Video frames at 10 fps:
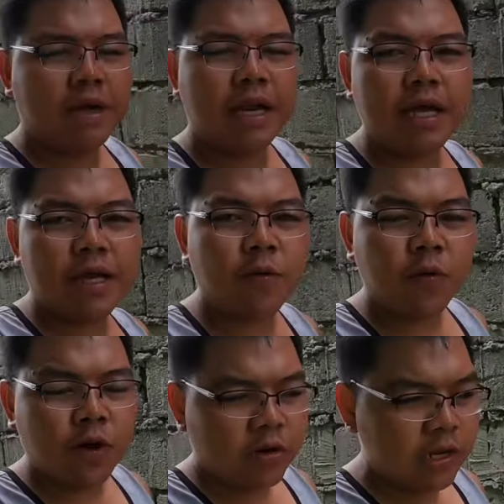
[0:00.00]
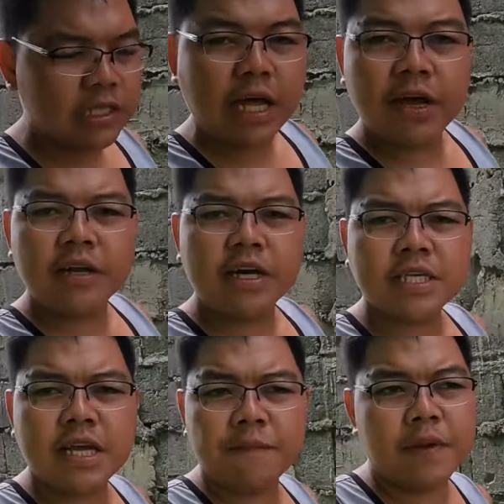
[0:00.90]
Bali, kukuha ulit tayo ng
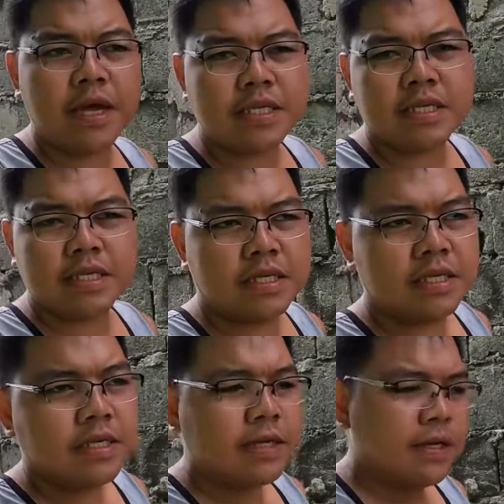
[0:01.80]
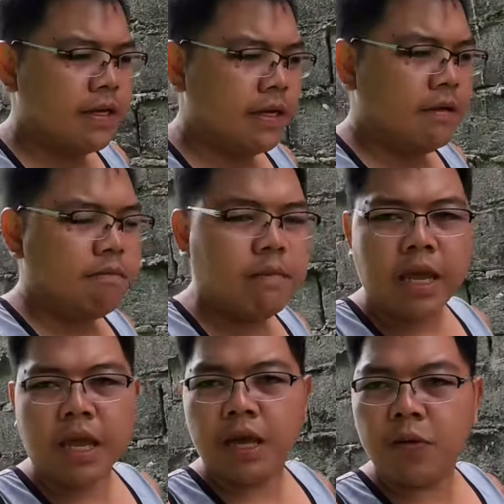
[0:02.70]
isang bigas.
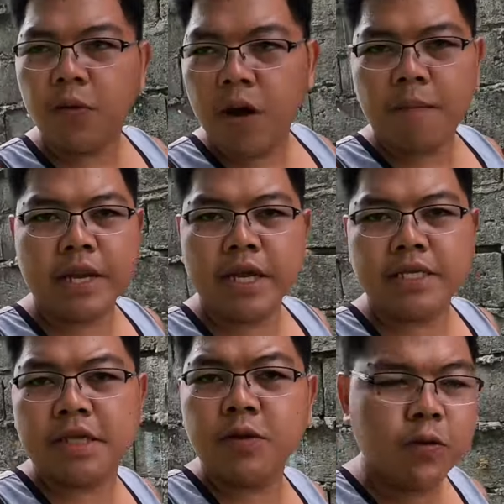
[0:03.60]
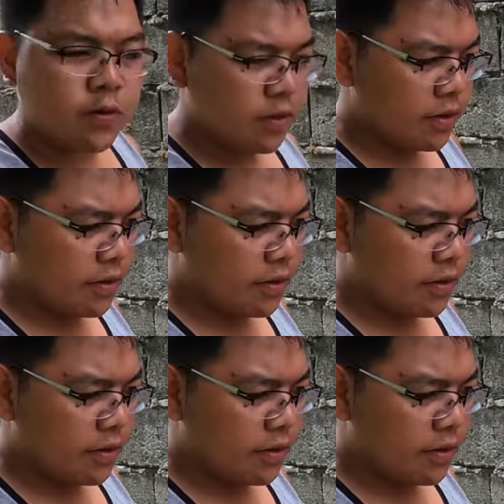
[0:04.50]
May kukuha pa na isa doon.